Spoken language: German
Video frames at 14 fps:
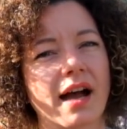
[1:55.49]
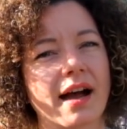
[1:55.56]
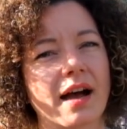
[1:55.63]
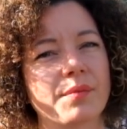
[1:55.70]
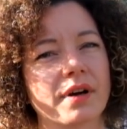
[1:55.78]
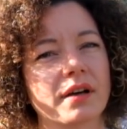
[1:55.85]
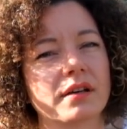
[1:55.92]

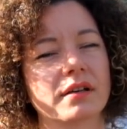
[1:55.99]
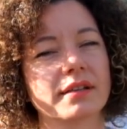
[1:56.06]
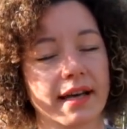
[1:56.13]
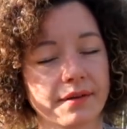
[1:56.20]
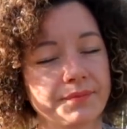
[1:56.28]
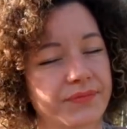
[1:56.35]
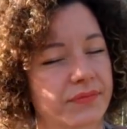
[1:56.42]
Aber
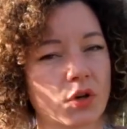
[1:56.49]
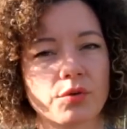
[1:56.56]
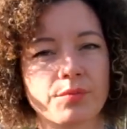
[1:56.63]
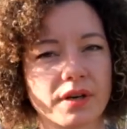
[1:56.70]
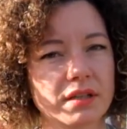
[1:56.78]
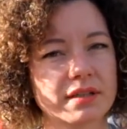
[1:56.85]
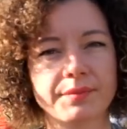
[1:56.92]
ja,
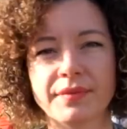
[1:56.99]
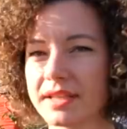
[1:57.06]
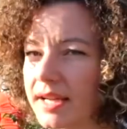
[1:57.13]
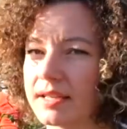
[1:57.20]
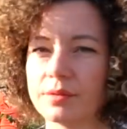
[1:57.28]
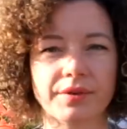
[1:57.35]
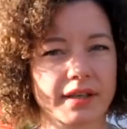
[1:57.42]
nochmal, die
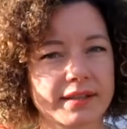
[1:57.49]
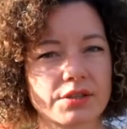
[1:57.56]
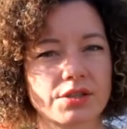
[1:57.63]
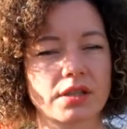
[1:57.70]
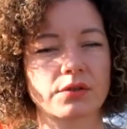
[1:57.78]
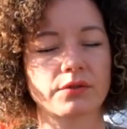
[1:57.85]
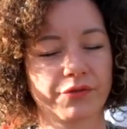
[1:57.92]
mediale
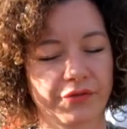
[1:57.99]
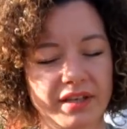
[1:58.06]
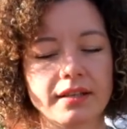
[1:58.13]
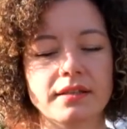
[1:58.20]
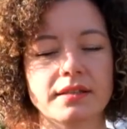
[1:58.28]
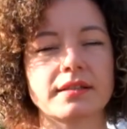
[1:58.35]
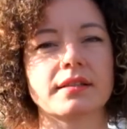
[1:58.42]
Berichterstattung
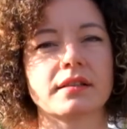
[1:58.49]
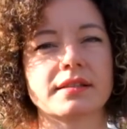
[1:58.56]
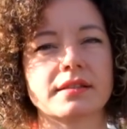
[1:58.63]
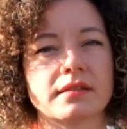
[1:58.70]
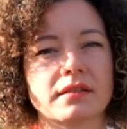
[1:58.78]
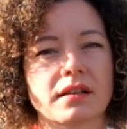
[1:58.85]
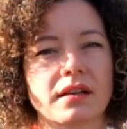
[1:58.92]
finde ich
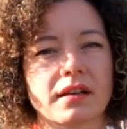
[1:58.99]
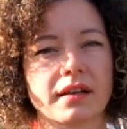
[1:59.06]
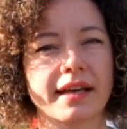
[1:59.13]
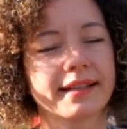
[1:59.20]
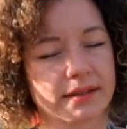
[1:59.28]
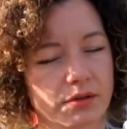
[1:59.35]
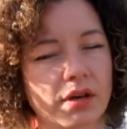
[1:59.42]

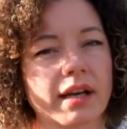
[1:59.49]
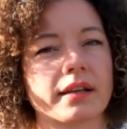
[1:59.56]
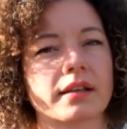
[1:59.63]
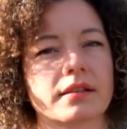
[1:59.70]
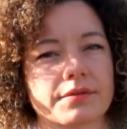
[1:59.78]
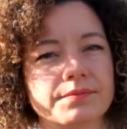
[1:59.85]
recht korrekt.